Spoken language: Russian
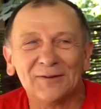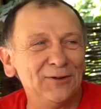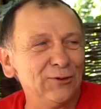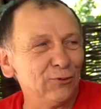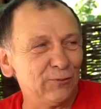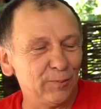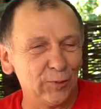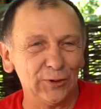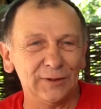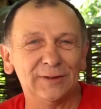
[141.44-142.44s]
едут в
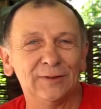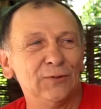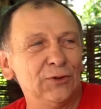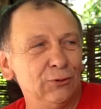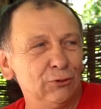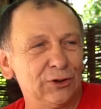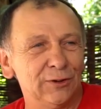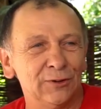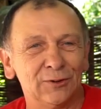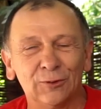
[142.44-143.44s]
поезде две
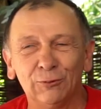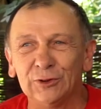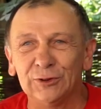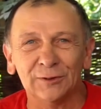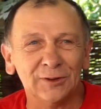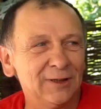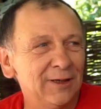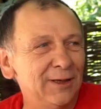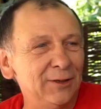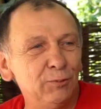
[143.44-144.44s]
девушки, грузин,
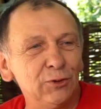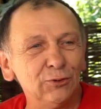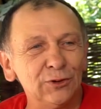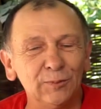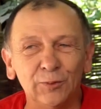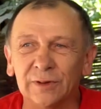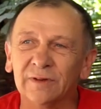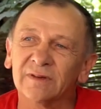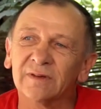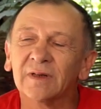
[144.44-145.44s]
и они между собой
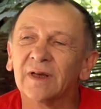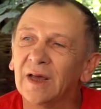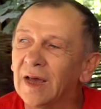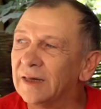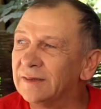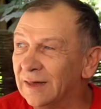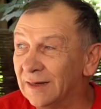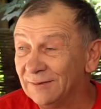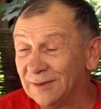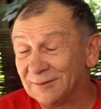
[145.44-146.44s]
говорят, одна
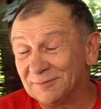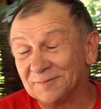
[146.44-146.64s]
говорит,